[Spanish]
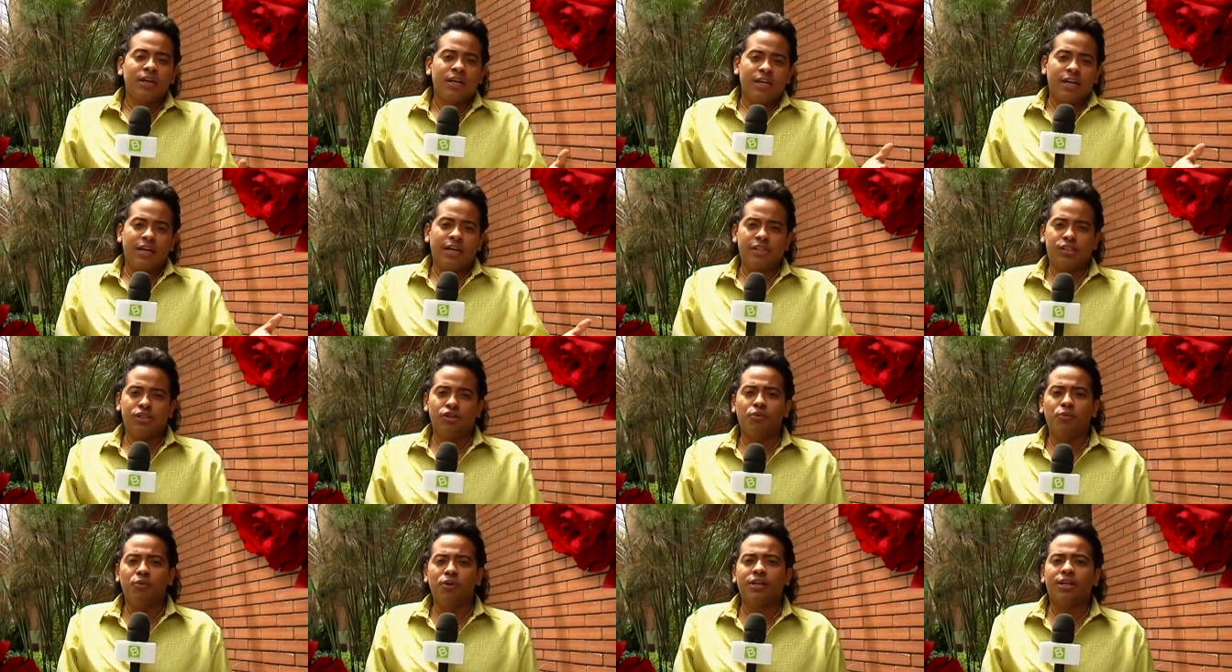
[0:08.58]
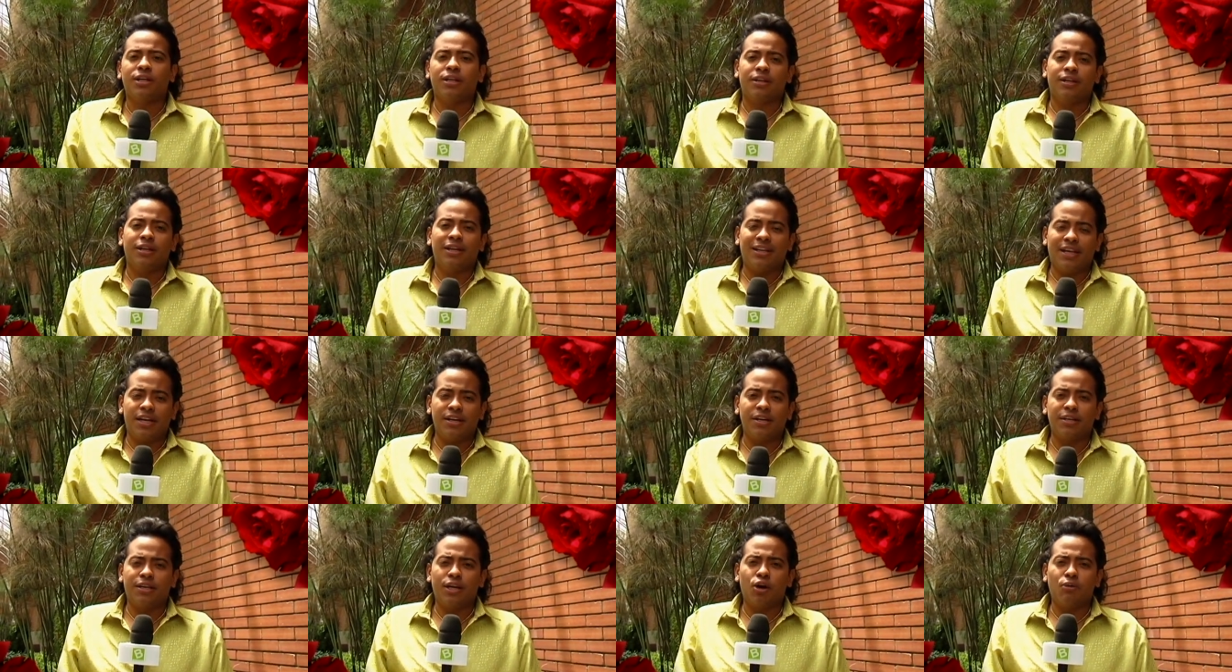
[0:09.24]
he sido muy
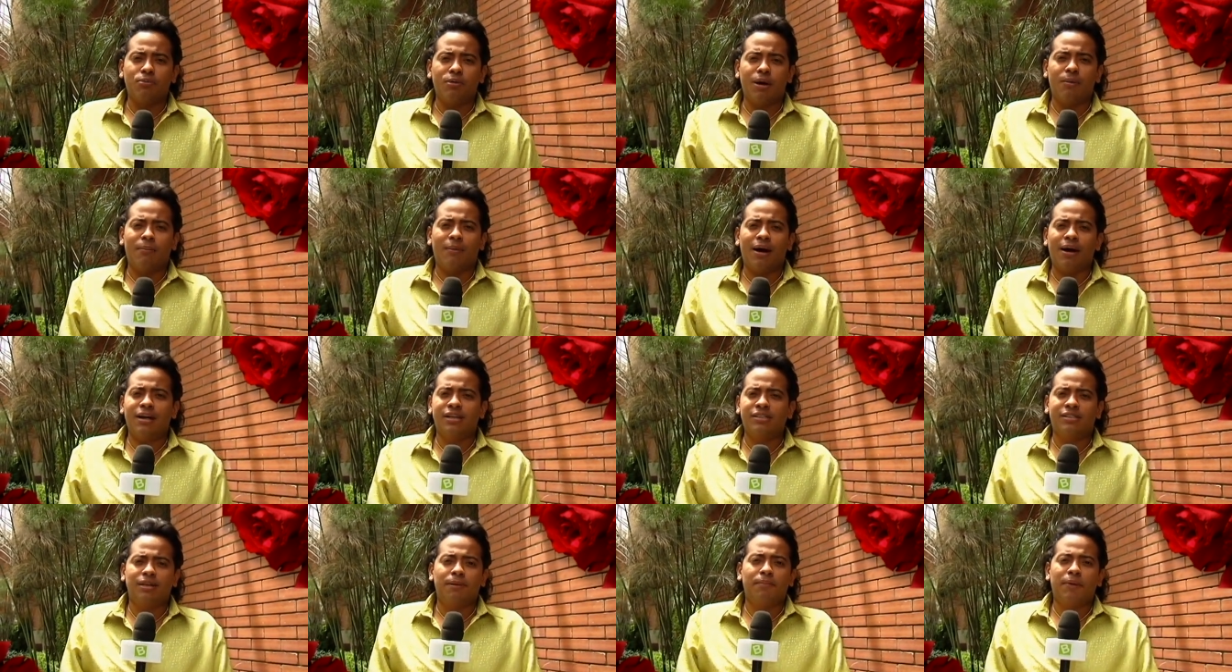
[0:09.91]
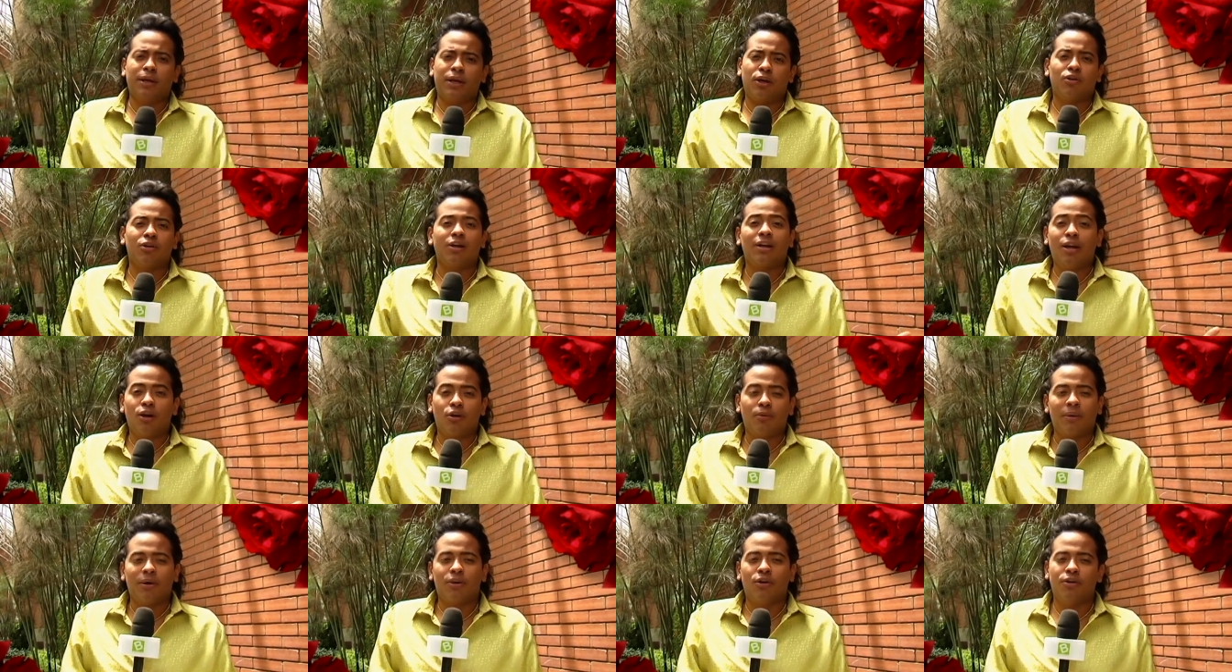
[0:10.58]
detallista con mi mamá y siempre quiero darle
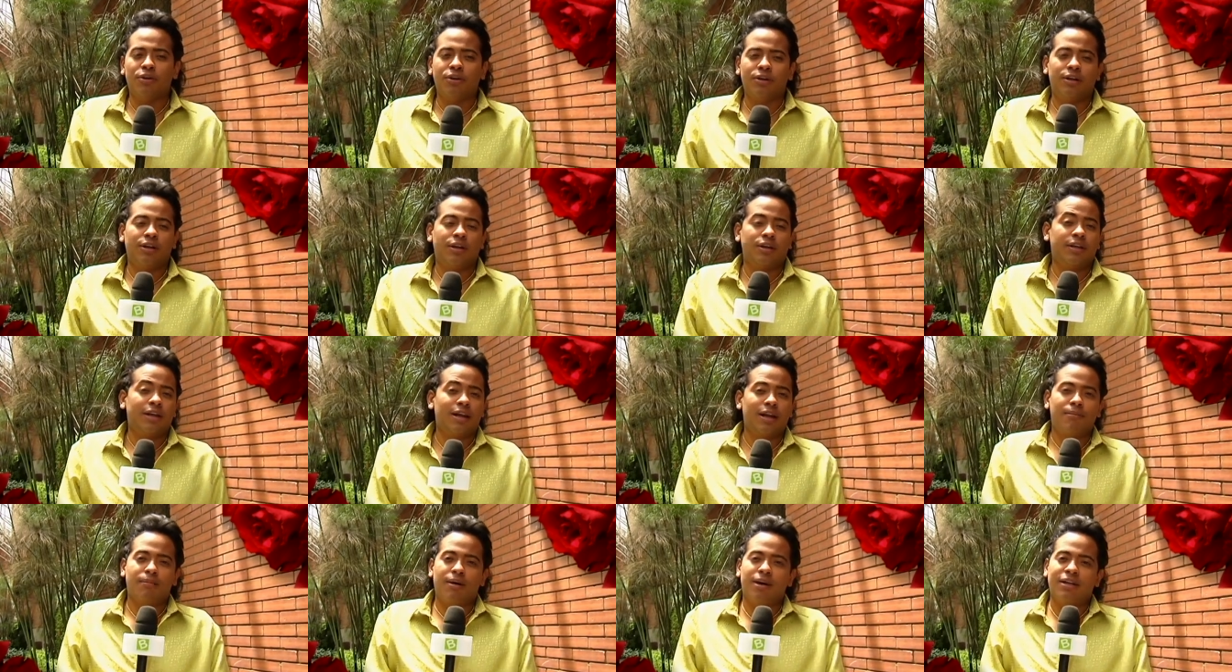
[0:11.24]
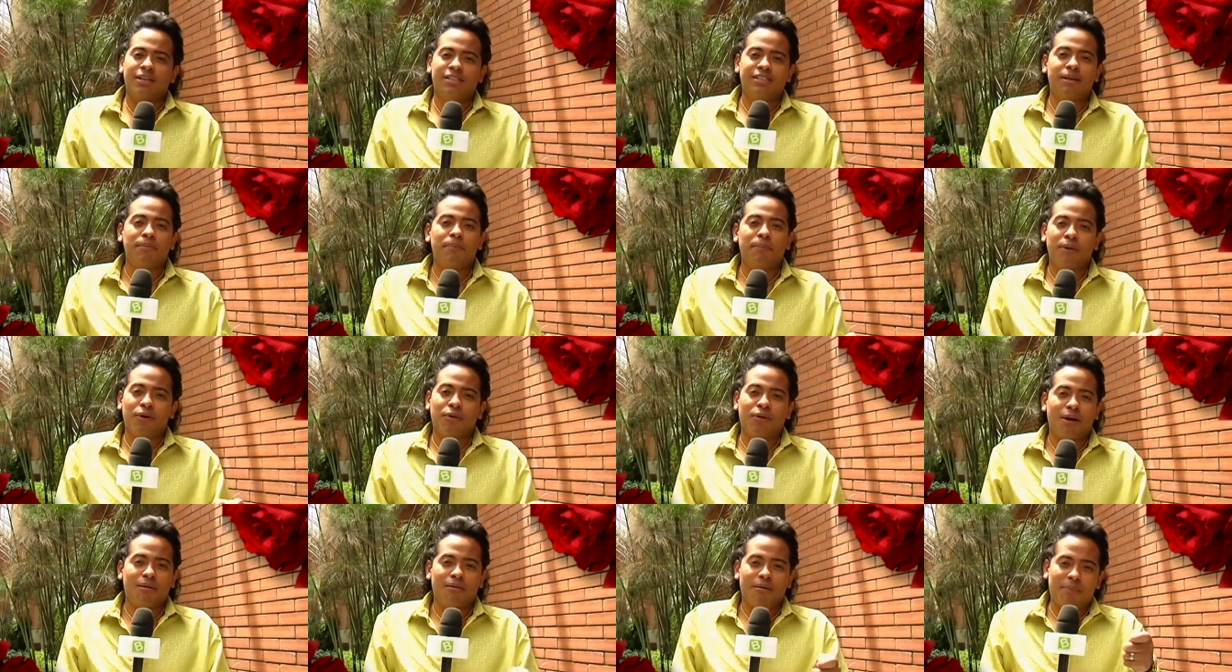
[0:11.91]
lo mejor. Y el Día de la Madre
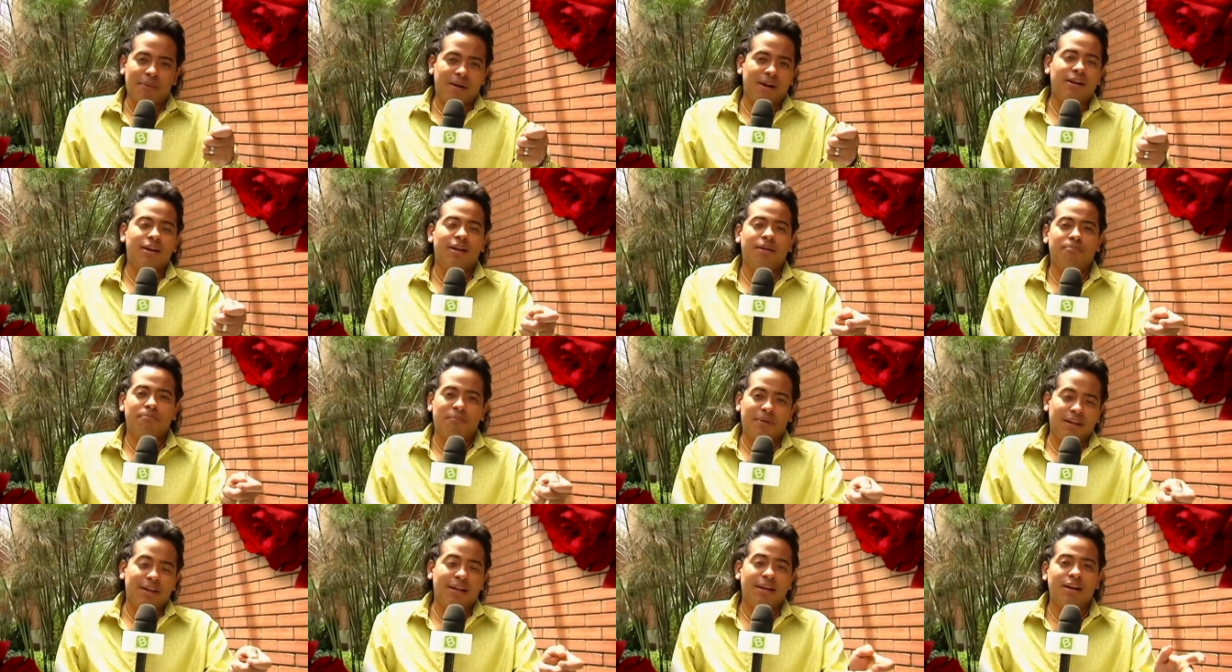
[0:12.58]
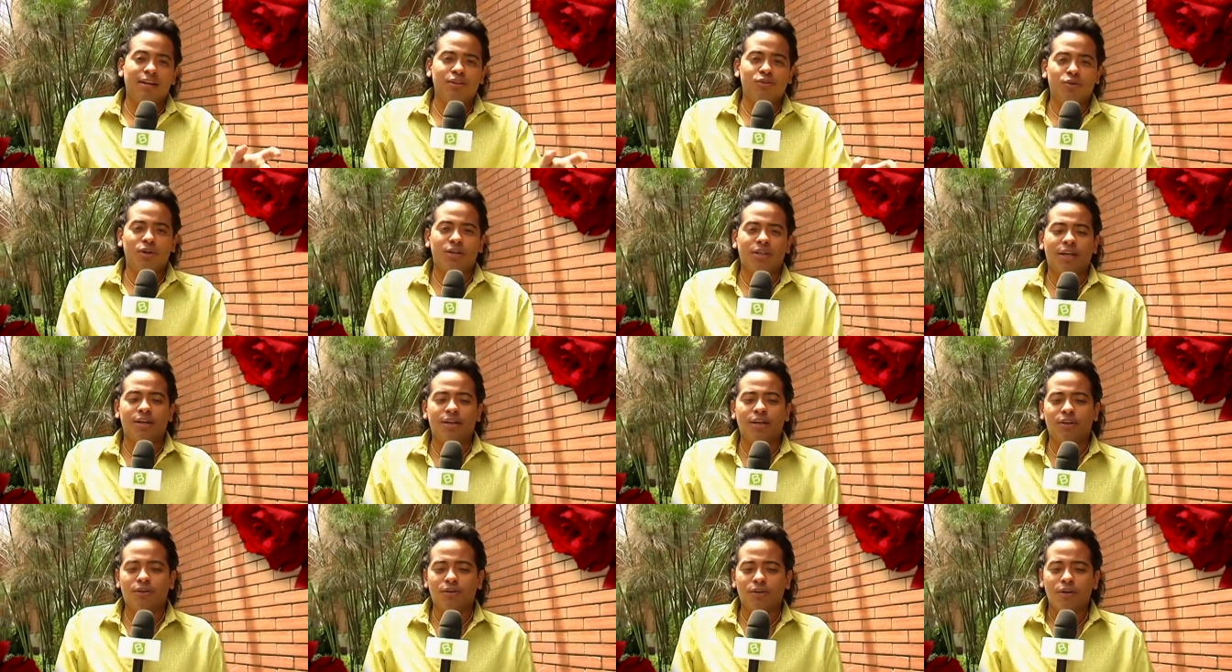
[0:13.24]
siempre ahorraba para, darle su
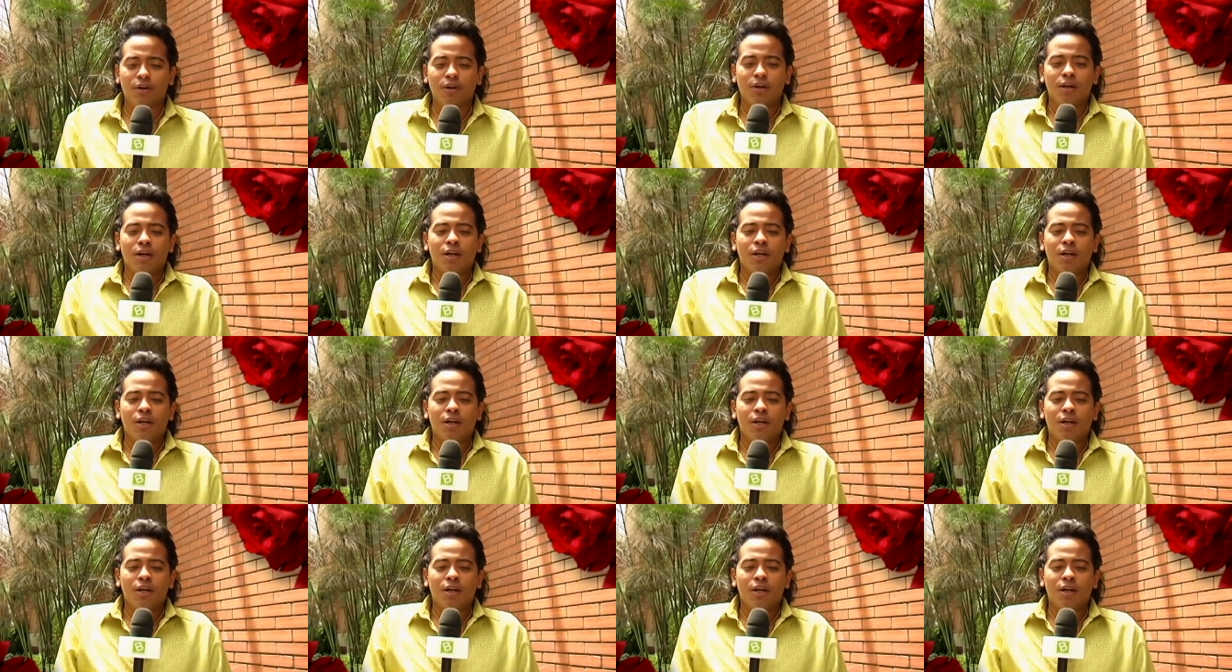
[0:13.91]
detallito.